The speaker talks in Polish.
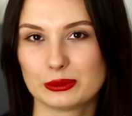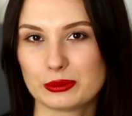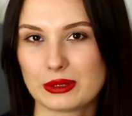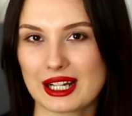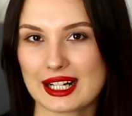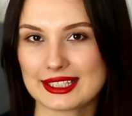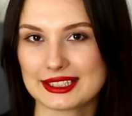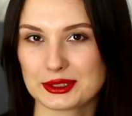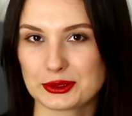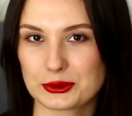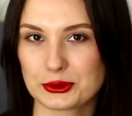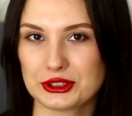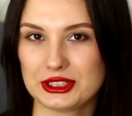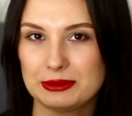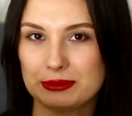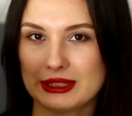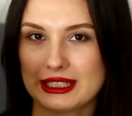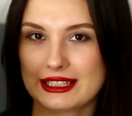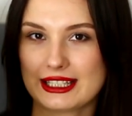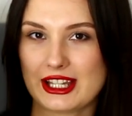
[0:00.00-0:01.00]
Bardzo
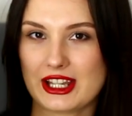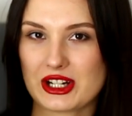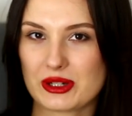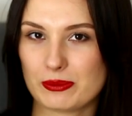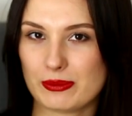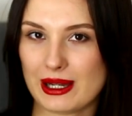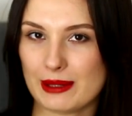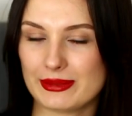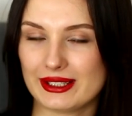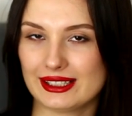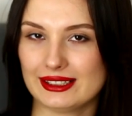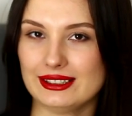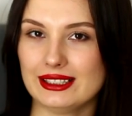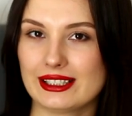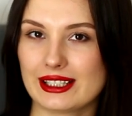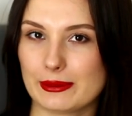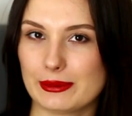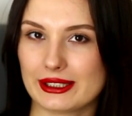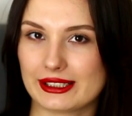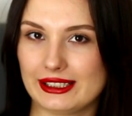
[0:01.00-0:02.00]
kusi mnie też Babel
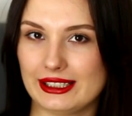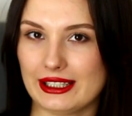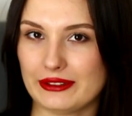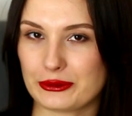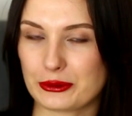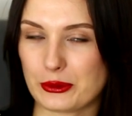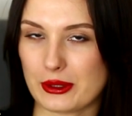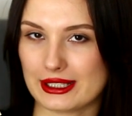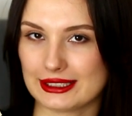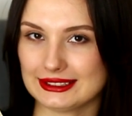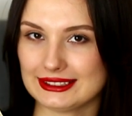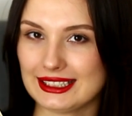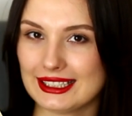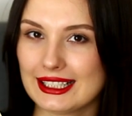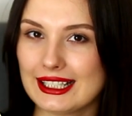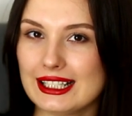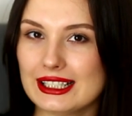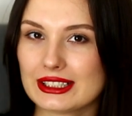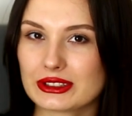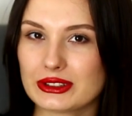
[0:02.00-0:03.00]
Rebeki F. Kwan
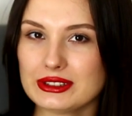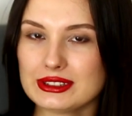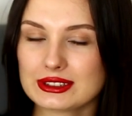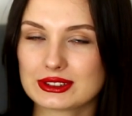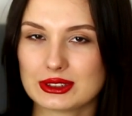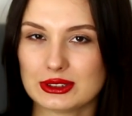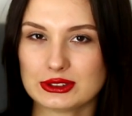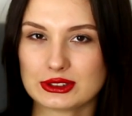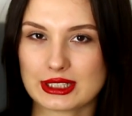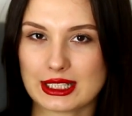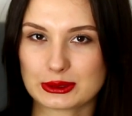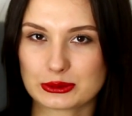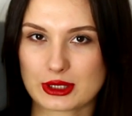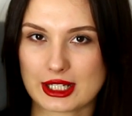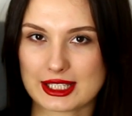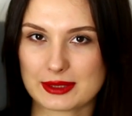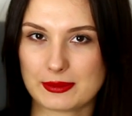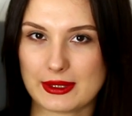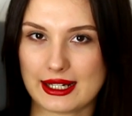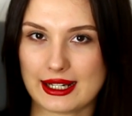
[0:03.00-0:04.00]
to jest książka,
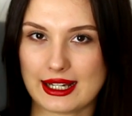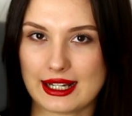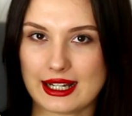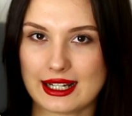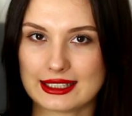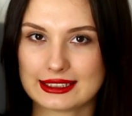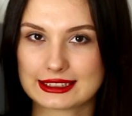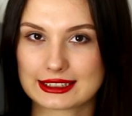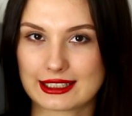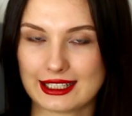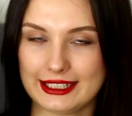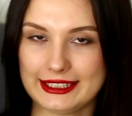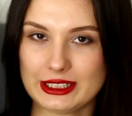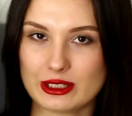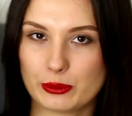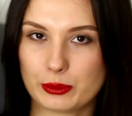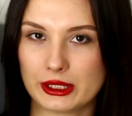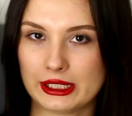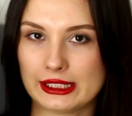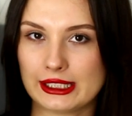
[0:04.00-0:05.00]
która zbiera
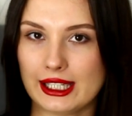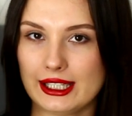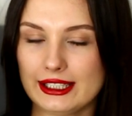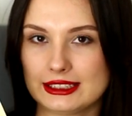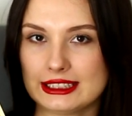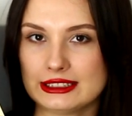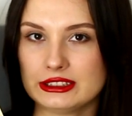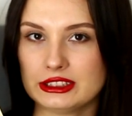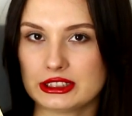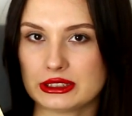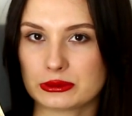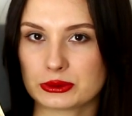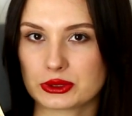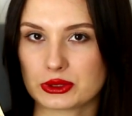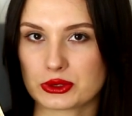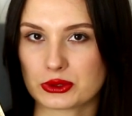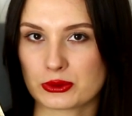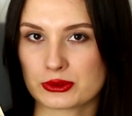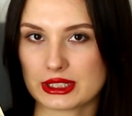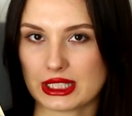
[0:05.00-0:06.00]
skrajne opinie. Jedni się tą
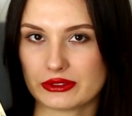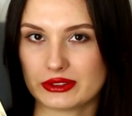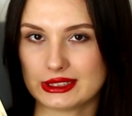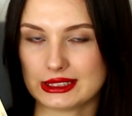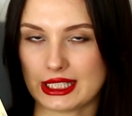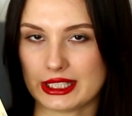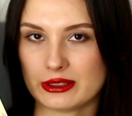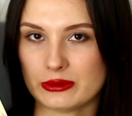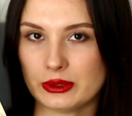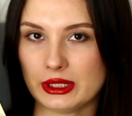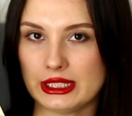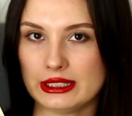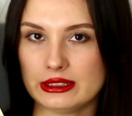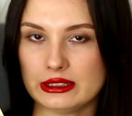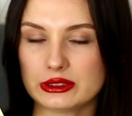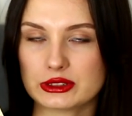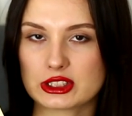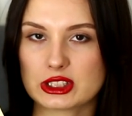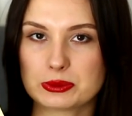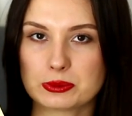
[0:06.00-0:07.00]
książką zachwycają,
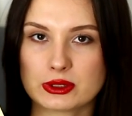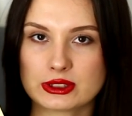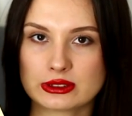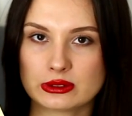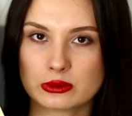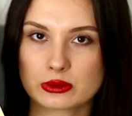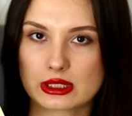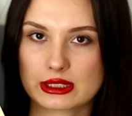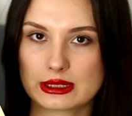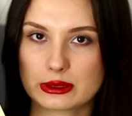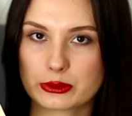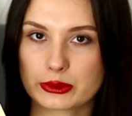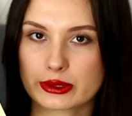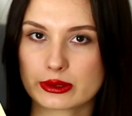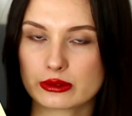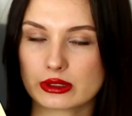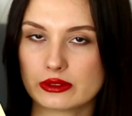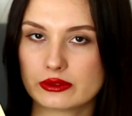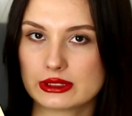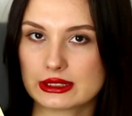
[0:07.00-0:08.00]
inni dosyć mocno ją
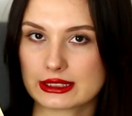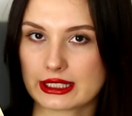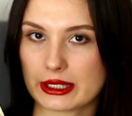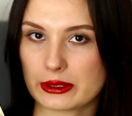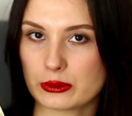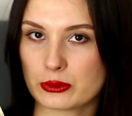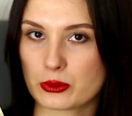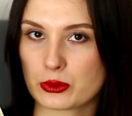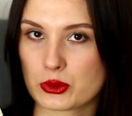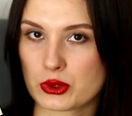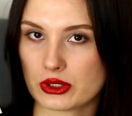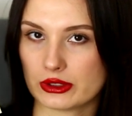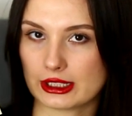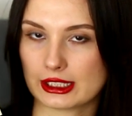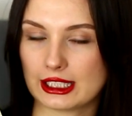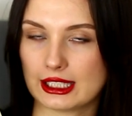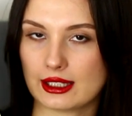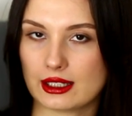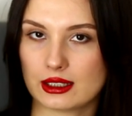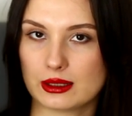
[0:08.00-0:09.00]
krytykują i wytykają dużo
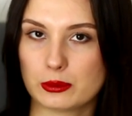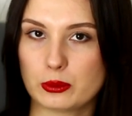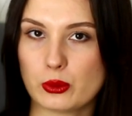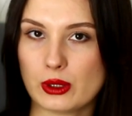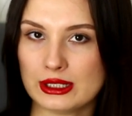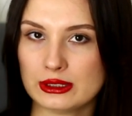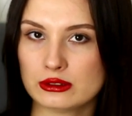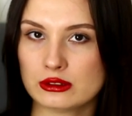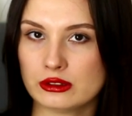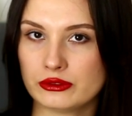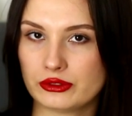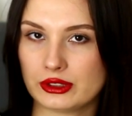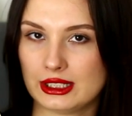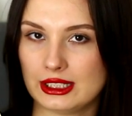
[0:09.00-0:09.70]
takich e, błędów